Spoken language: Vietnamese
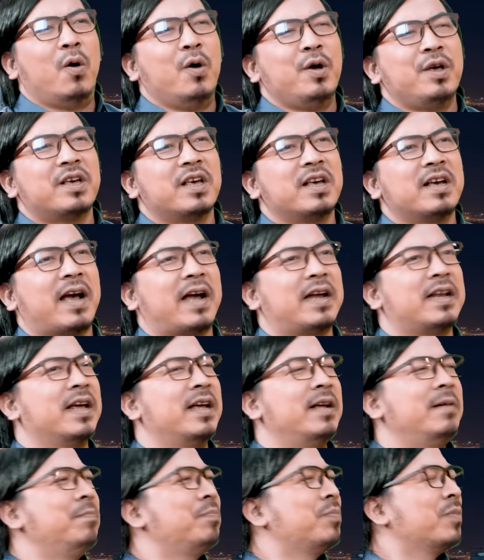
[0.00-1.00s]
Ôi cái ngày
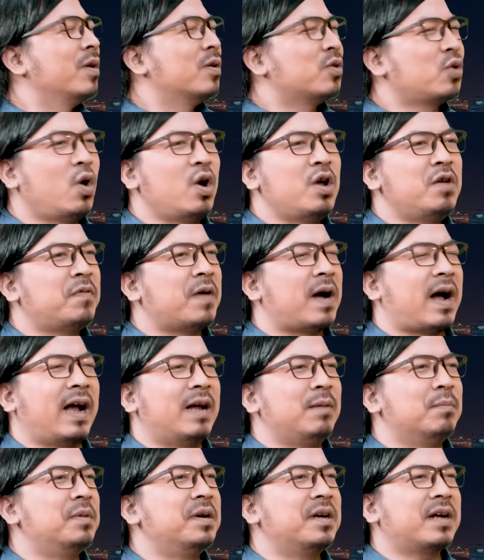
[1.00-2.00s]
đấy tôi và
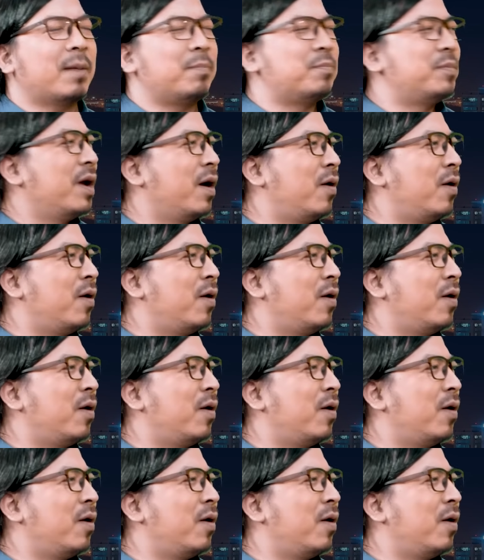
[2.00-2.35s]
anh mới gặp